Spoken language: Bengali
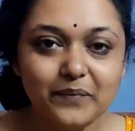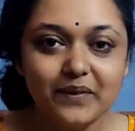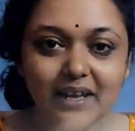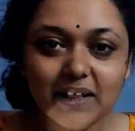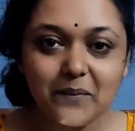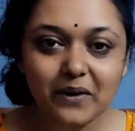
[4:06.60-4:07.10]

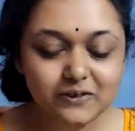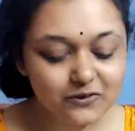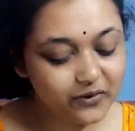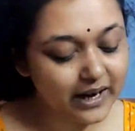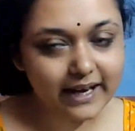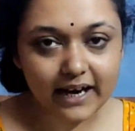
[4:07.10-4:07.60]
দেখতেই পাচ্ছ
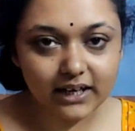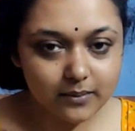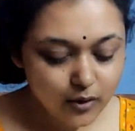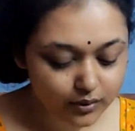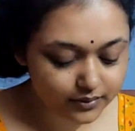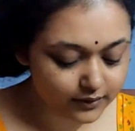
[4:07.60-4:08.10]
এটা একটা
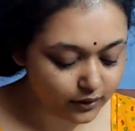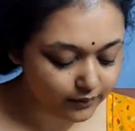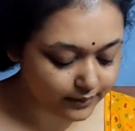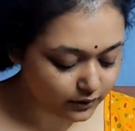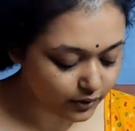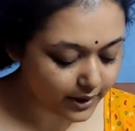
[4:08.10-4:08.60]
বক্স ছিল
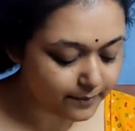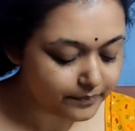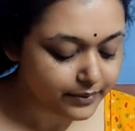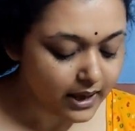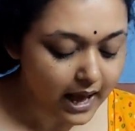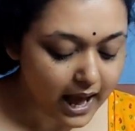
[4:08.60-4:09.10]
ভিতরে
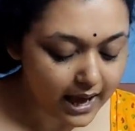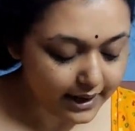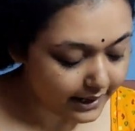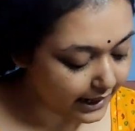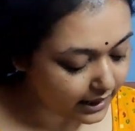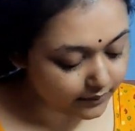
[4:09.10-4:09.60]
আর
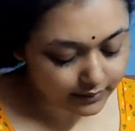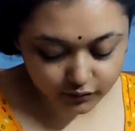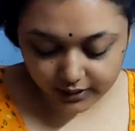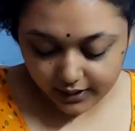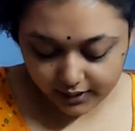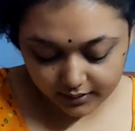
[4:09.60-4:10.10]
এটার ভিতরে